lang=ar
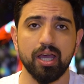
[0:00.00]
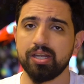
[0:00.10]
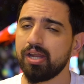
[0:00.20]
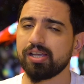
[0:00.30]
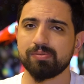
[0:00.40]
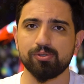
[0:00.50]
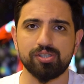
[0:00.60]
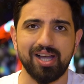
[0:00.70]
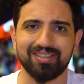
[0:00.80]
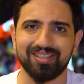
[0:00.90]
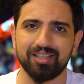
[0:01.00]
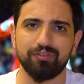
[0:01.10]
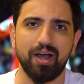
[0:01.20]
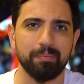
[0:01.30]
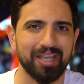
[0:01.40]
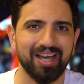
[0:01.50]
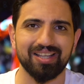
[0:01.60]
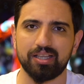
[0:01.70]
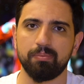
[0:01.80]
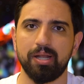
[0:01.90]
الناس مستعدة تدفع
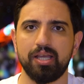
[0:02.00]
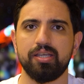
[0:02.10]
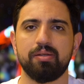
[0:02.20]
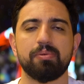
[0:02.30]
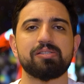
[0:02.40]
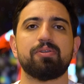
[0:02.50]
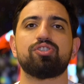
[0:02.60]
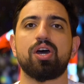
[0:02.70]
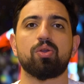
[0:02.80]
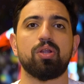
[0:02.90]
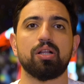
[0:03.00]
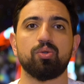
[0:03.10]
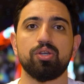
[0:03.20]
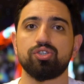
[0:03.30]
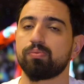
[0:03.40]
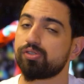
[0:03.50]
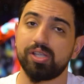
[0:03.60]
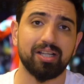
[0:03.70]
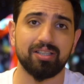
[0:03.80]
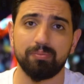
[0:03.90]
مئات الملايين بس من شهر رونالدو يجي
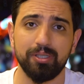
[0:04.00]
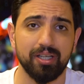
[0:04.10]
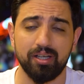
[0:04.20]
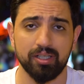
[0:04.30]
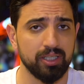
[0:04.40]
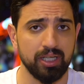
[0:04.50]
مستعدة تبيع